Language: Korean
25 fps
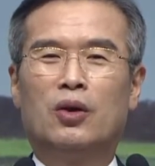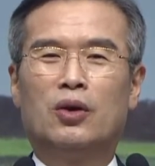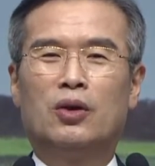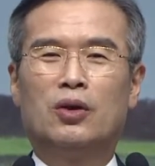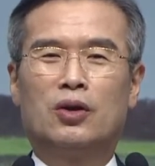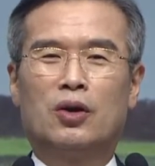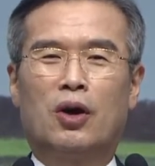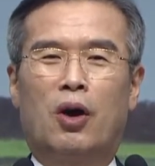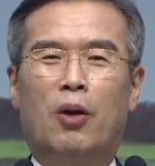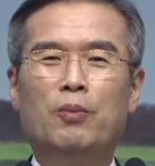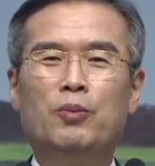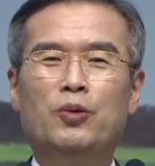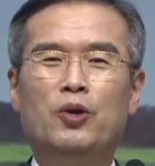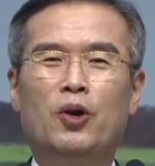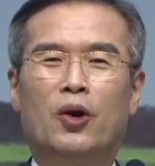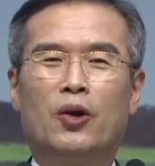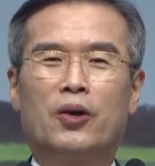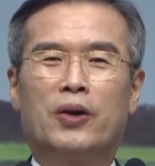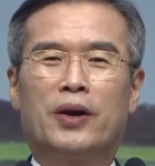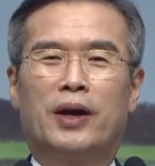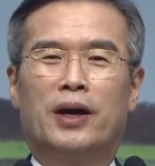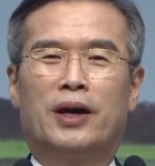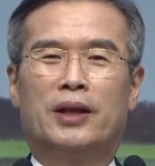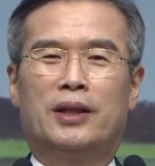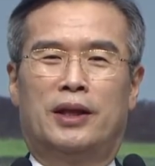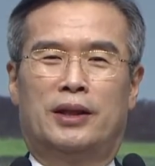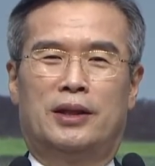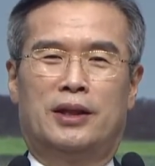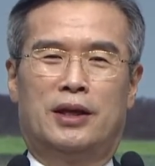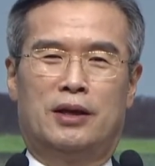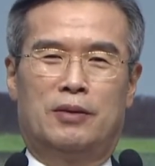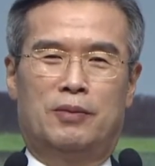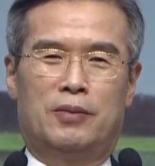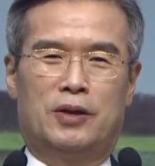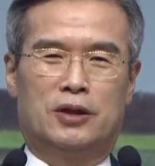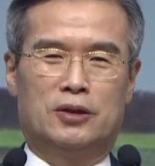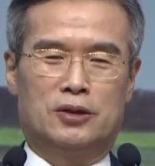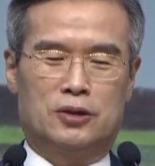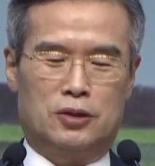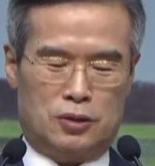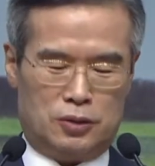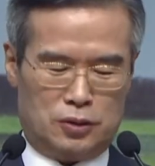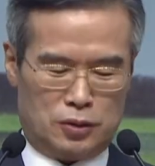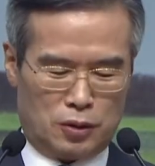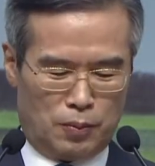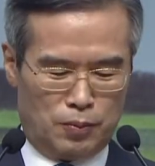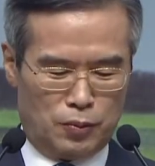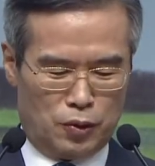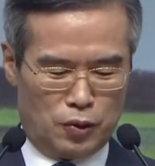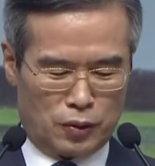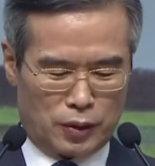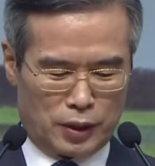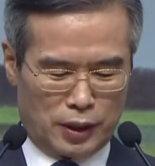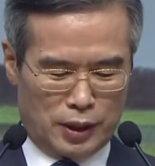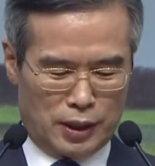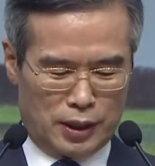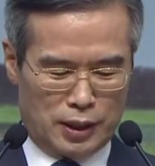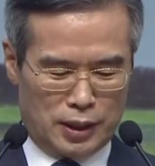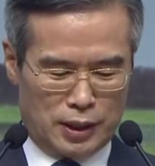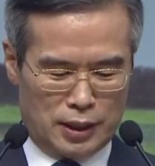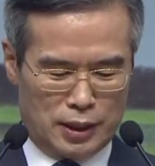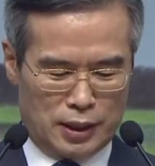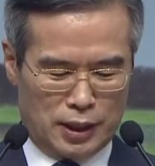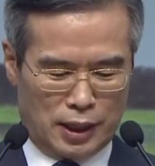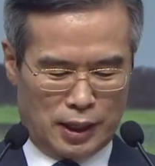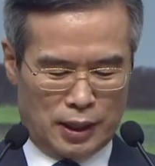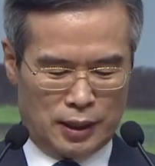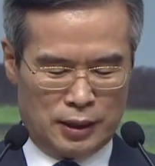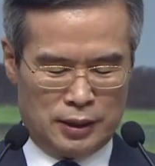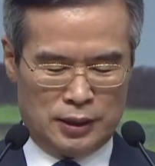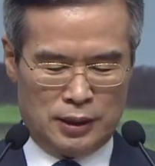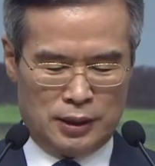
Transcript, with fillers: 협력해야 된다는 겁니다. 협력해야 된다.